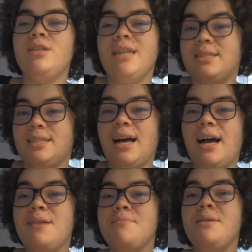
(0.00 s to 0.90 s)
il y a
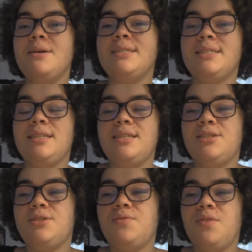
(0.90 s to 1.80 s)
ça, mais aussi
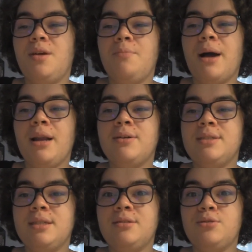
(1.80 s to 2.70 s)
je vais parler
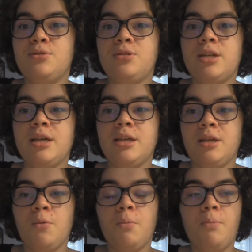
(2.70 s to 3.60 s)
aussi de sujets
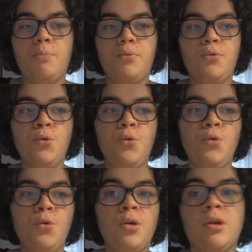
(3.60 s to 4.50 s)
qui ont
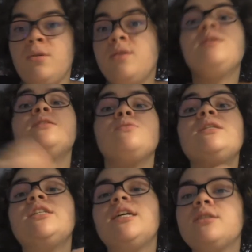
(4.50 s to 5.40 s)
pu, qui, sont
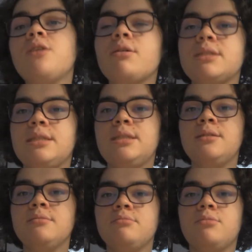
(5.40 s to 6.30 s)
déjà
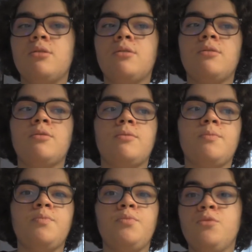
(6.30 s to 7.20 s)
sortis dans,
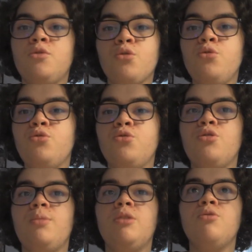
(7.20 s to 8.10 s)
sur
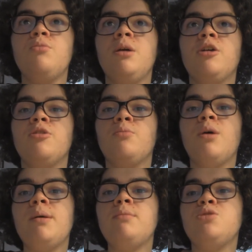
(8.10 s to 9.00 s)
YouTube et tout, mais que
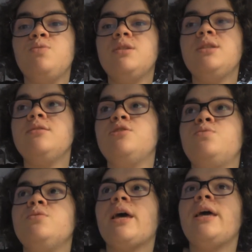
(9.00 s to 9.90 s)
moi-même je,
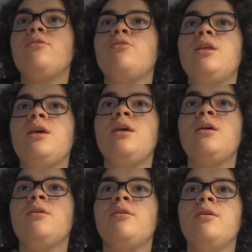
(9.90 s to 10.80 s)
voudrais
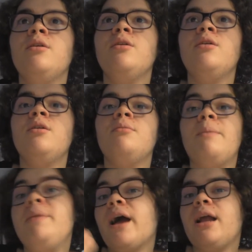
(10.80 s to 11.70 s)
donner euh,
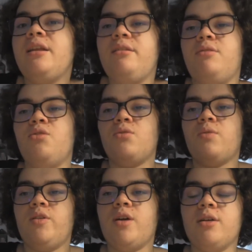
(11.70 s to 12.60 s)
ma pierre à l'édifice, on
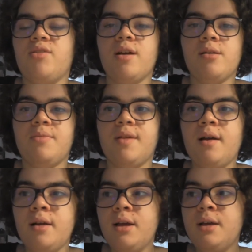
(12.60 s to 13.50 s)
va dire ça comme
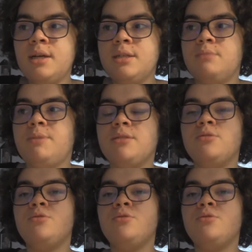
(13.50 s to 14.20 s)
ça. C'est parce que